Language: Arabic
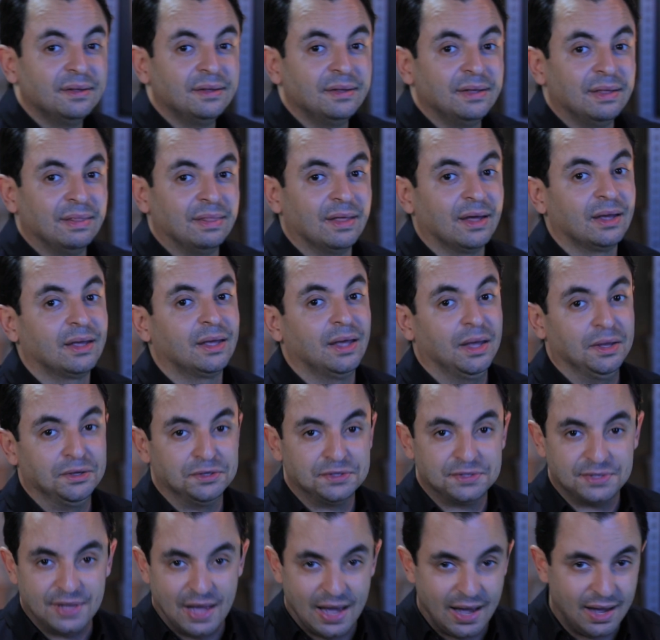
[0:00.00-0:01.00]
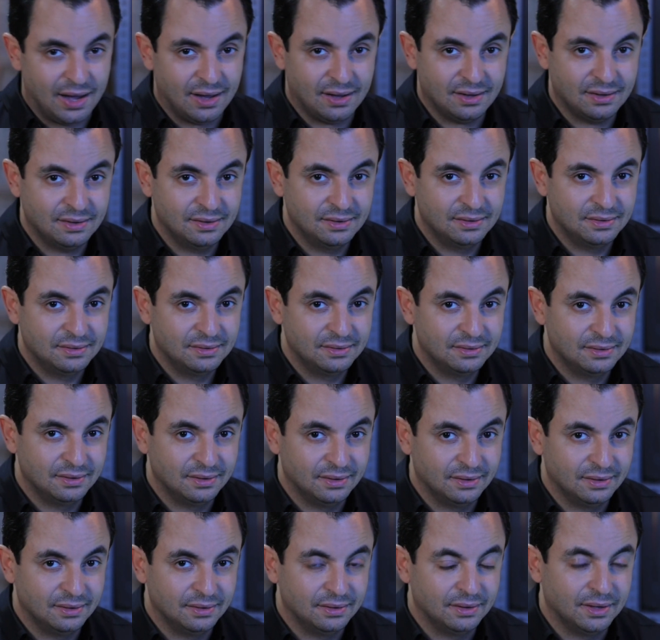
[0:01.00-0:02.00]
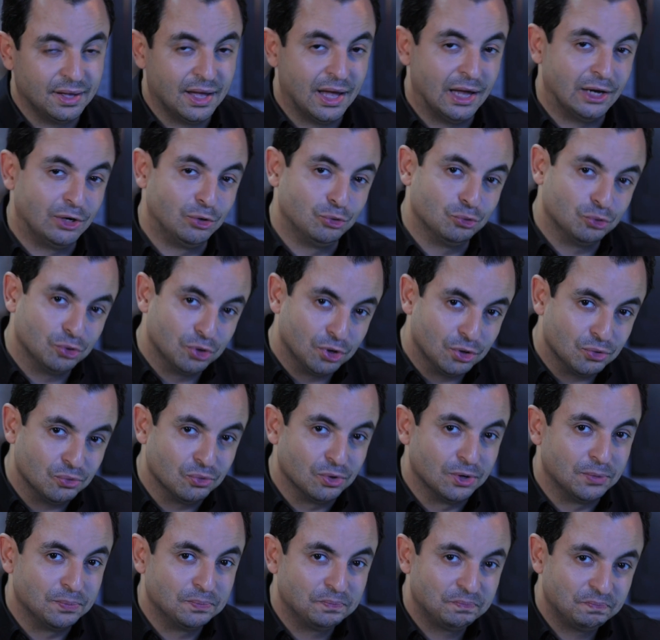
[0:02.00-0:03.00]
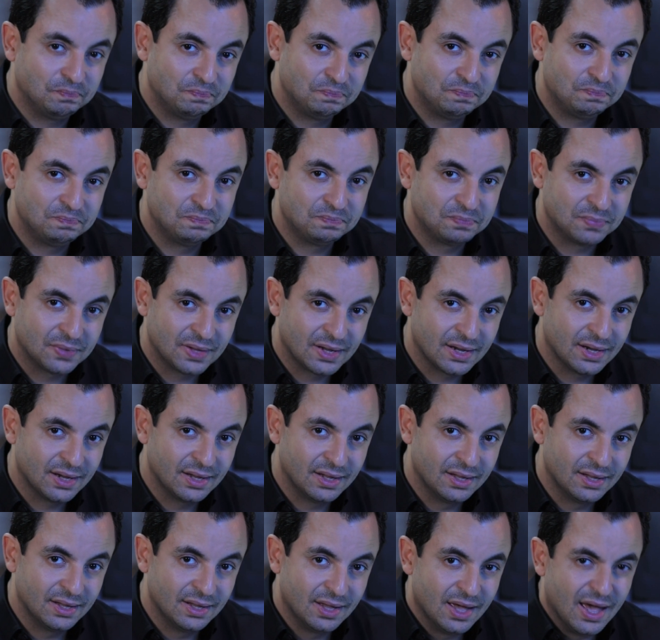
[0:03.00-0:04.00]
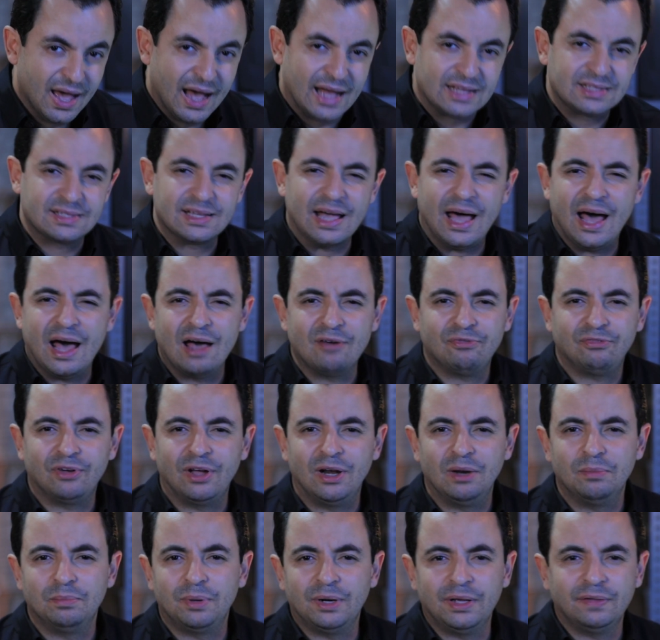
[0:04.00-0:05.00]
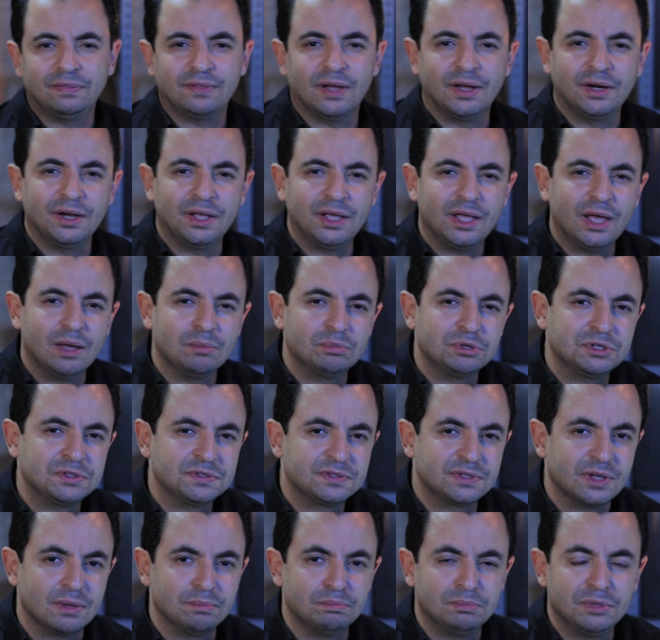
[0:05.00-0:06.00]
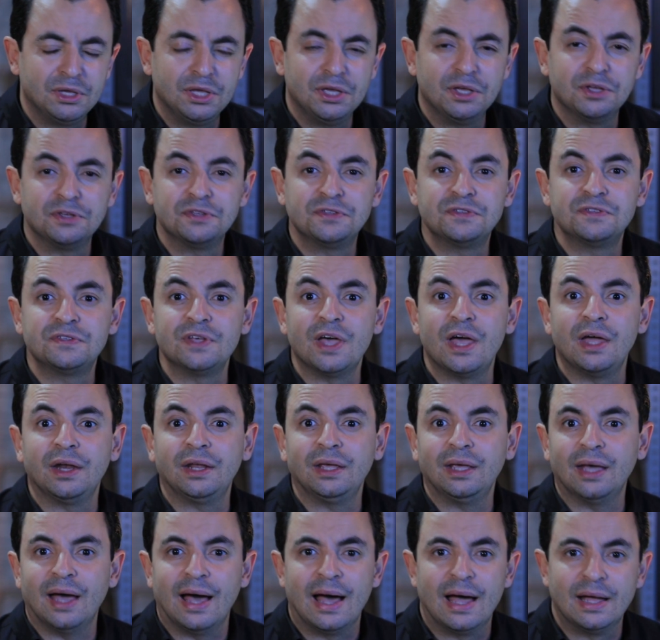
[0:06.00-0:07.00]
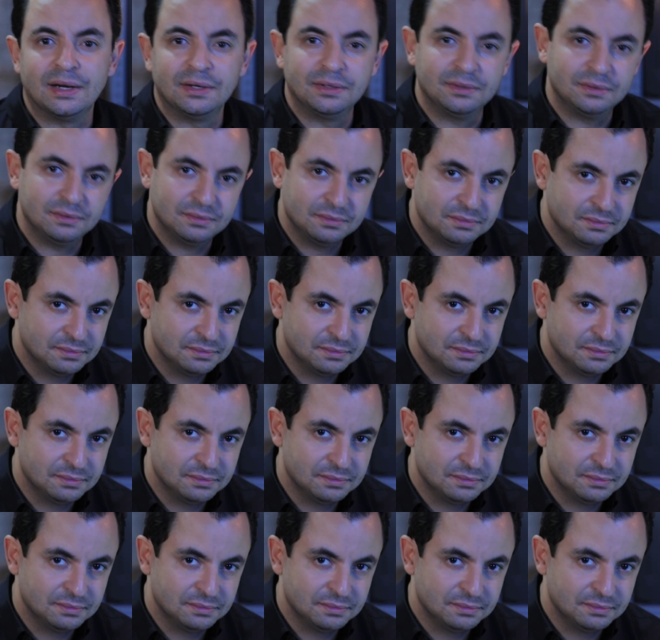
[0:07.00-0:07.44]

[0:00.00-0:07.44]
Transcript: إذا كان صح أنه هو الصحافة البريطانية باش تسميه سريعا